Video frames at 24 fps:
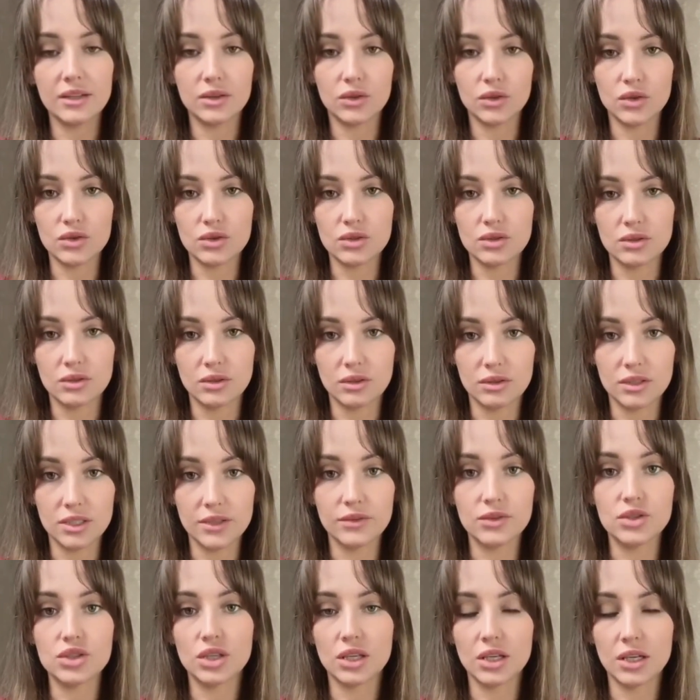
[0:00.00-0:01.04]
То есть э,
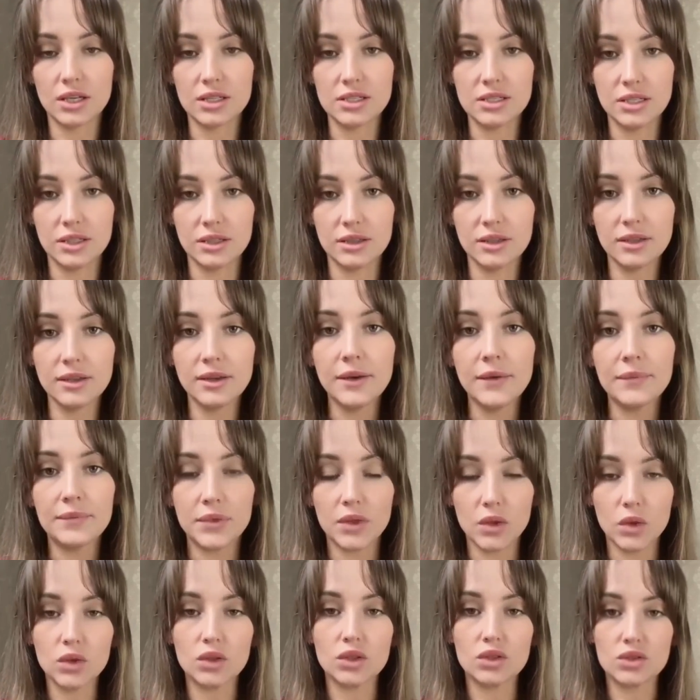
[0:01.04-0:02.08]
девочки одеты,
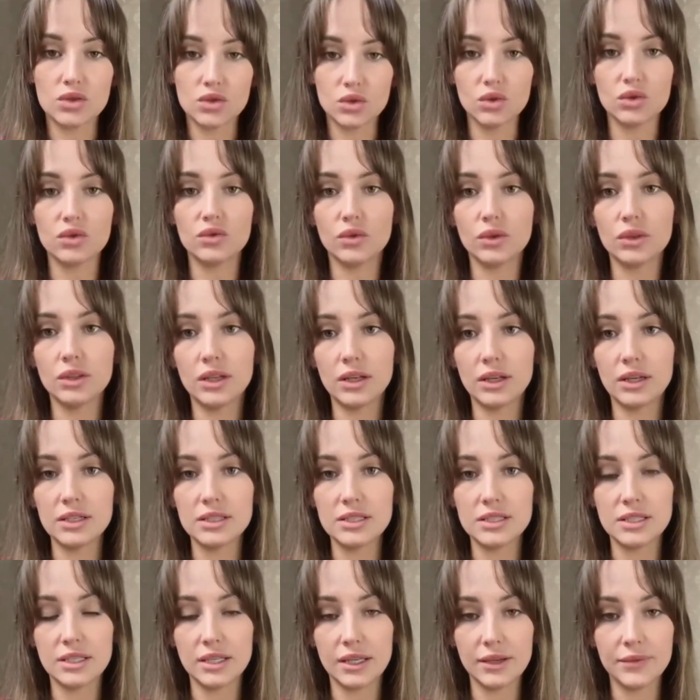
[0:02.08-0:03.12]
но танцуют вот для
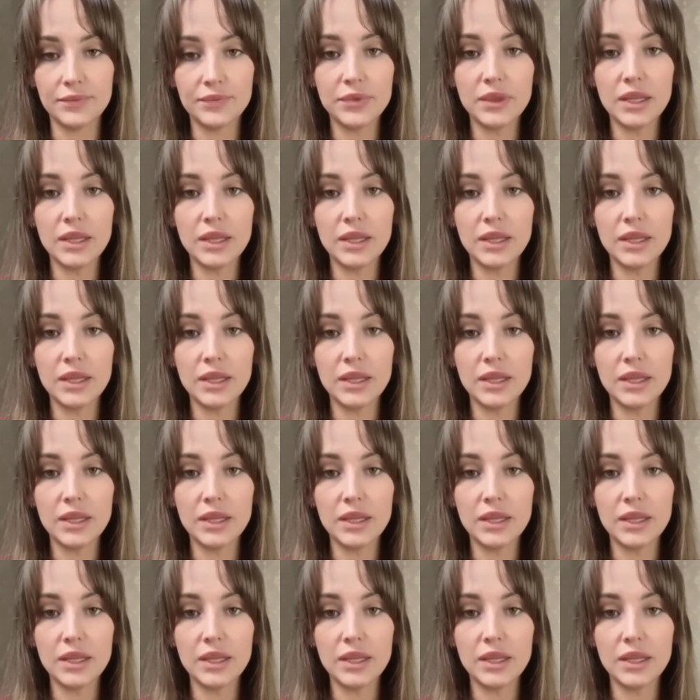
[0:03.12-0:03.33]
гостей